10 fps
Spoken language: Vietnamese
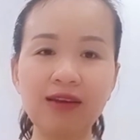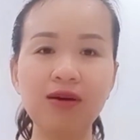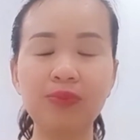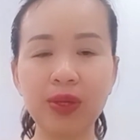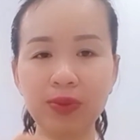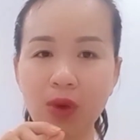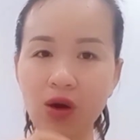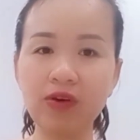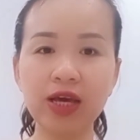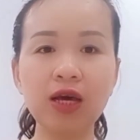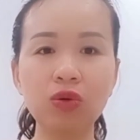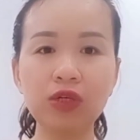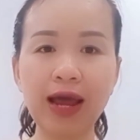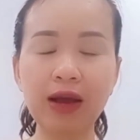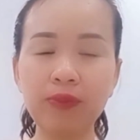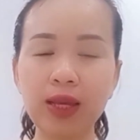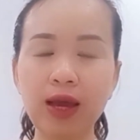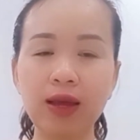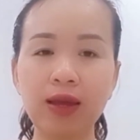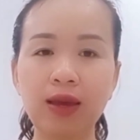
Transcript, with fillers: đường mình bỏ vào cái khẩu trang của mình nhé